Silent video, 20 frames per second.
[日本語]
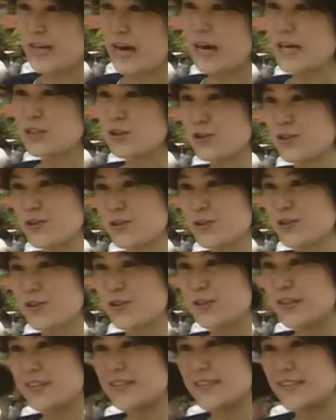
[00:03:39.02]
るに該当す
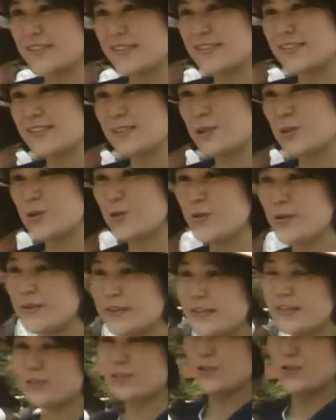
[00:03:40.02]
るその
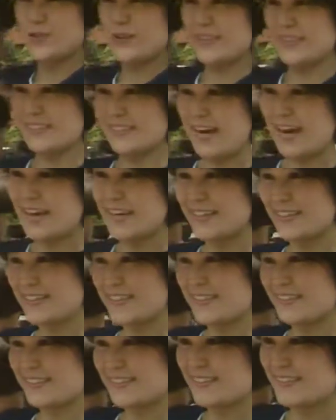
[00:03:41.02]
なんていうのかしら
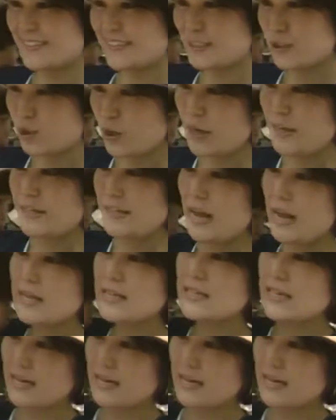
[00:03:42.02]
人がいな